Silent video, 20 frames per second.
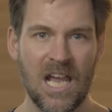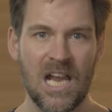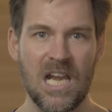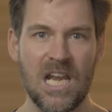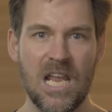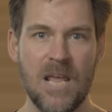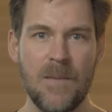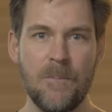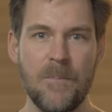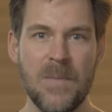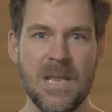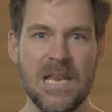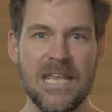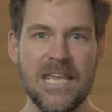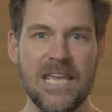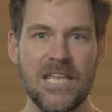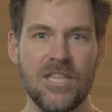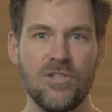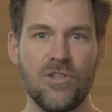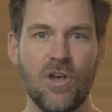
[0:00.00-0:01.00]
les
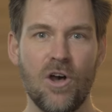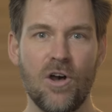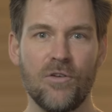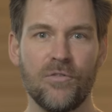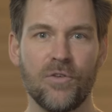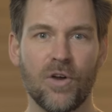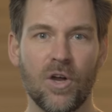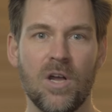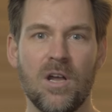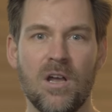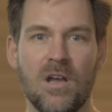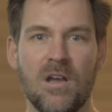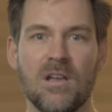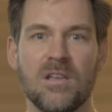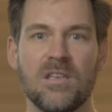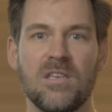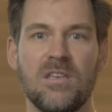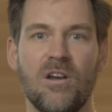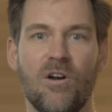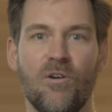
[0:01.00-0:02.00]
milliers d'œuvres
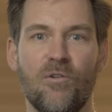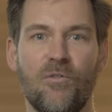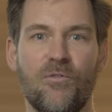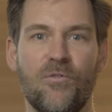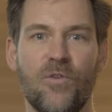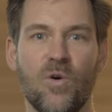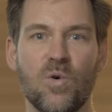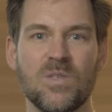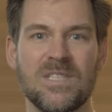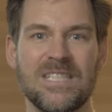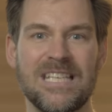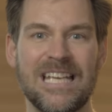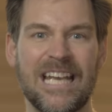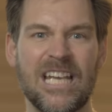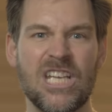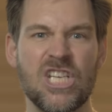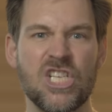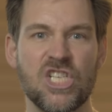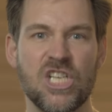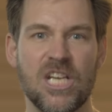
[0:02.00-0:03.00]
qui en font ses
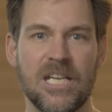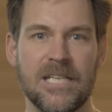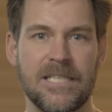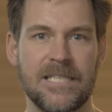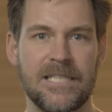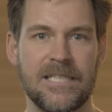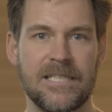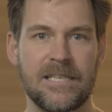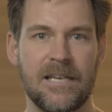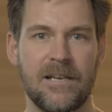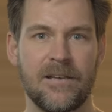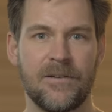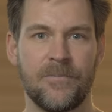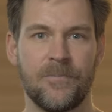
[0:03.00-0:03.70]
richesses.